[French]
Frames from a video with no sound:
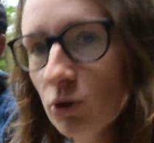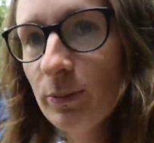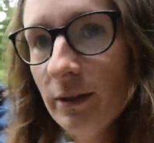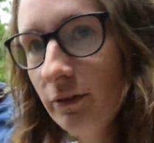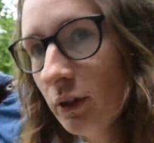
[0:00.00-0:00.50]
manges
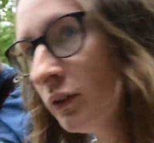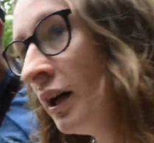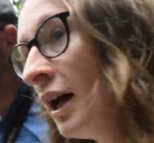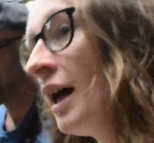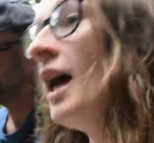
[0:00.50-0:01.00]
pas de viande.
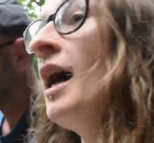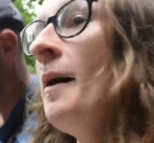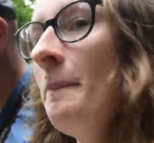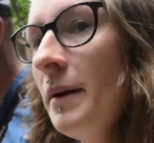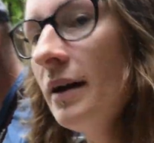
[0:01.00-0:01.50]
non.
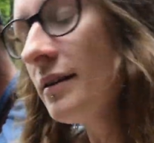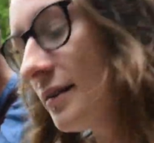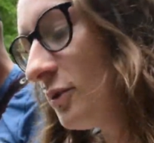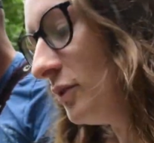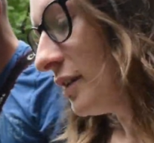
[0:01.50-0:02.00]
Mais c'est une